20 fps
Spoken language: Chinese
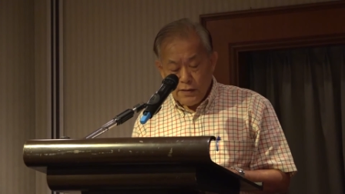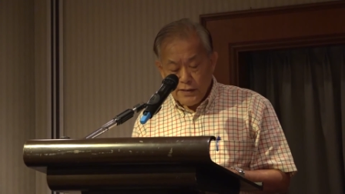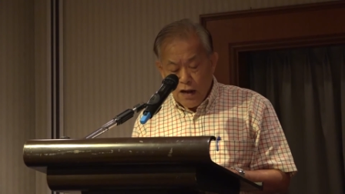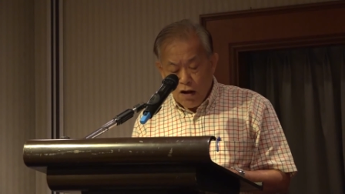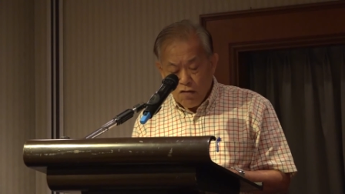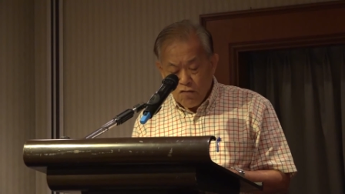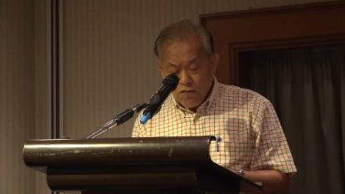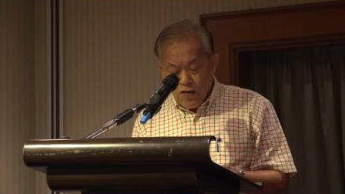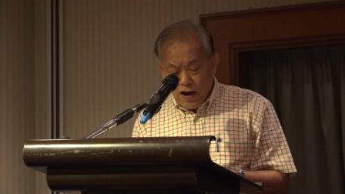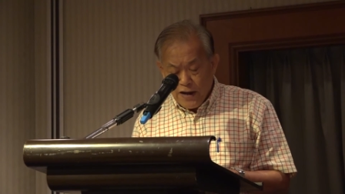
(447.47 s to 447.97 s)

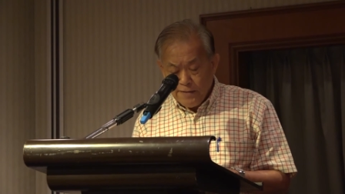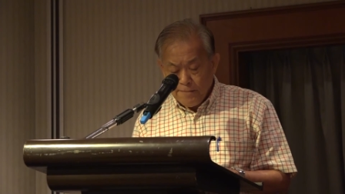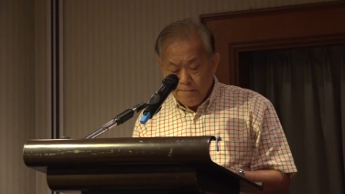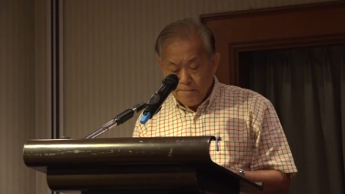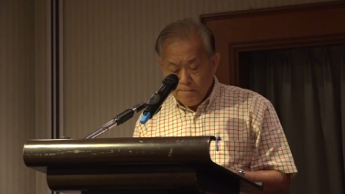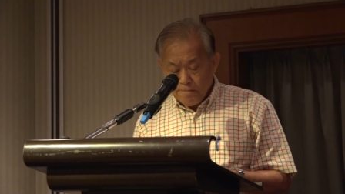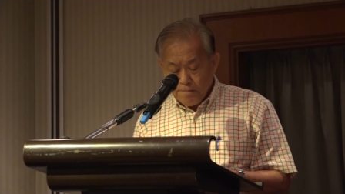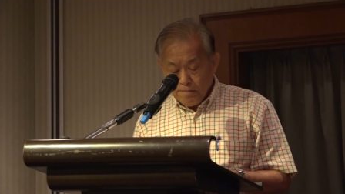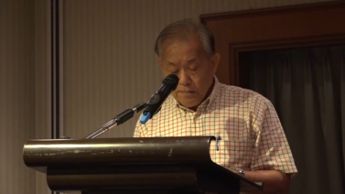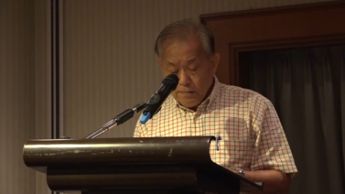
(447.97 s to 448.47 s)
闹翻，
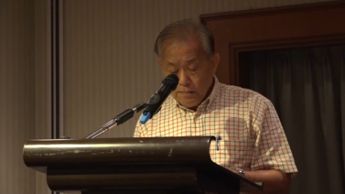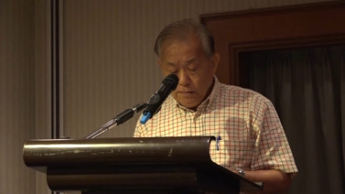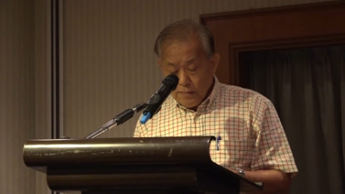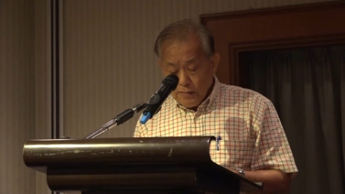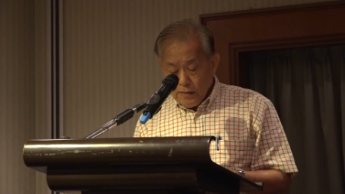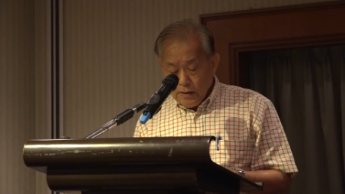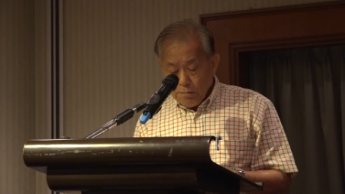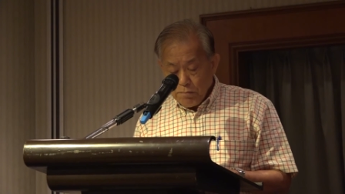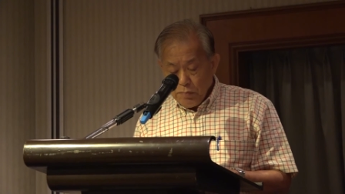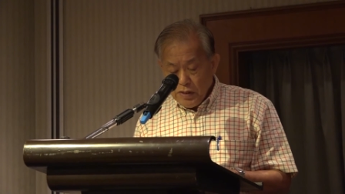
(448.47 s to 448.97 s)

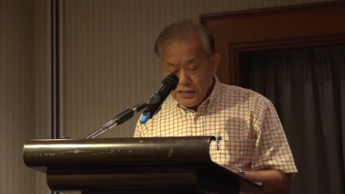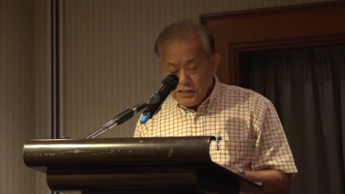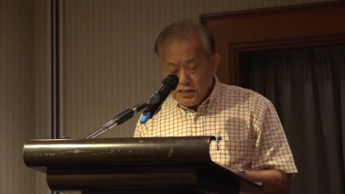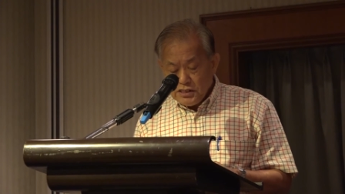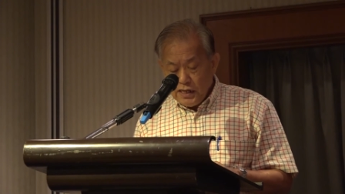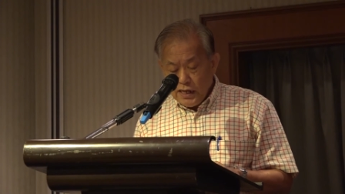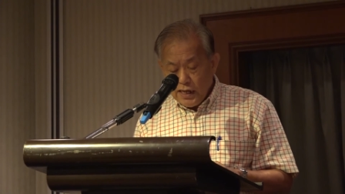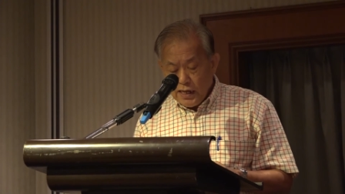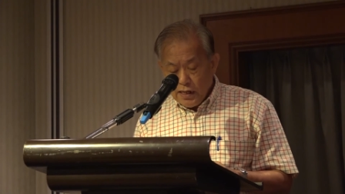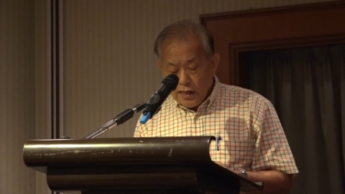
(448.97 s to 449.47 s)
并
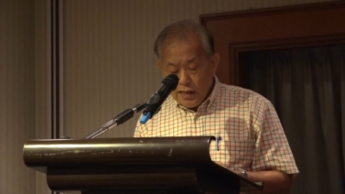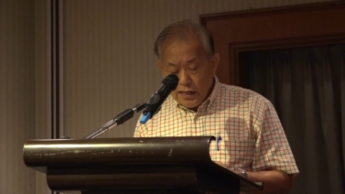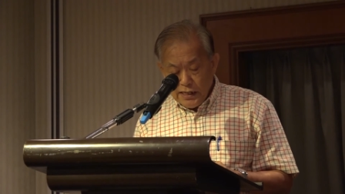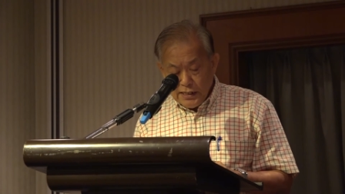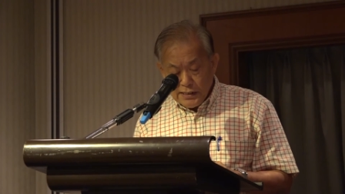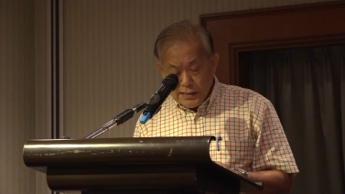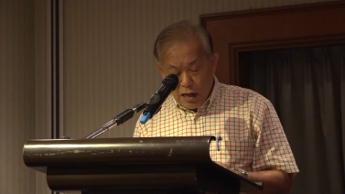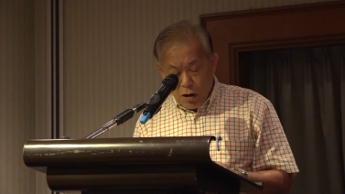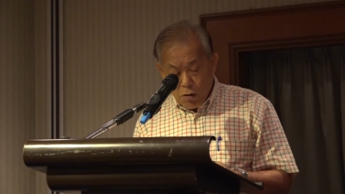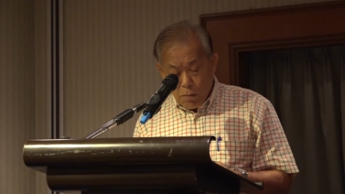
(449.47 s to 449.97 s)
且
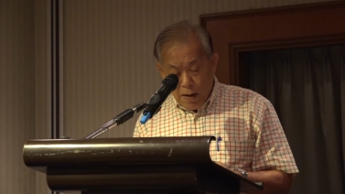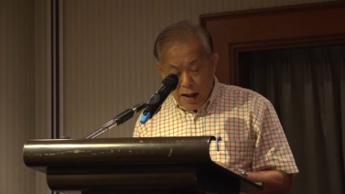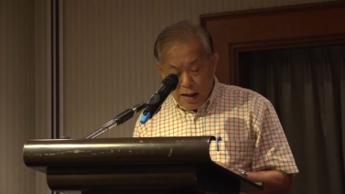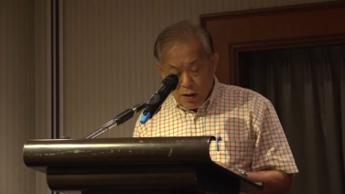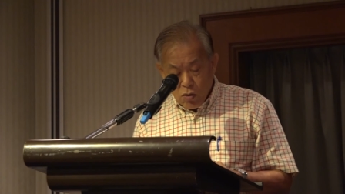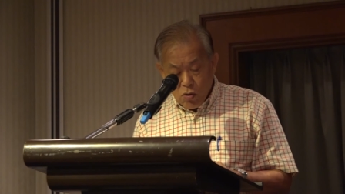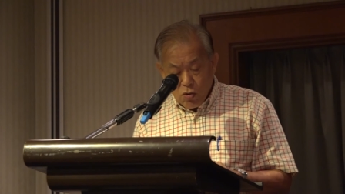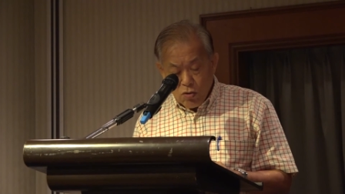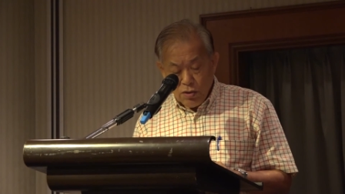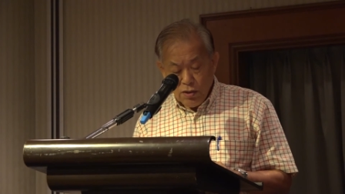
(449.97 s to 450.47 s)
领导罢
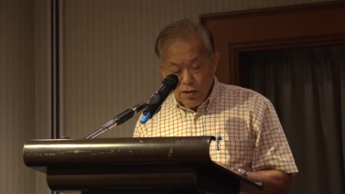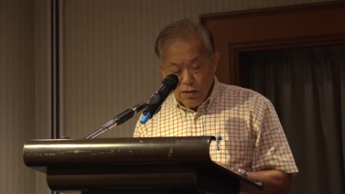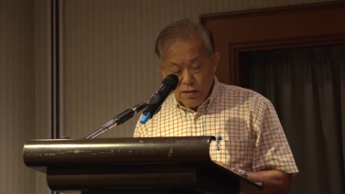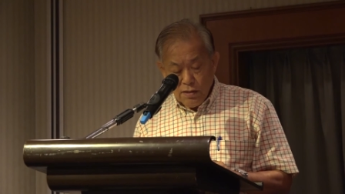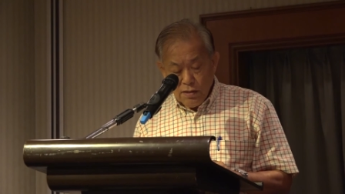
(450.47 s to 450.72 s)
工，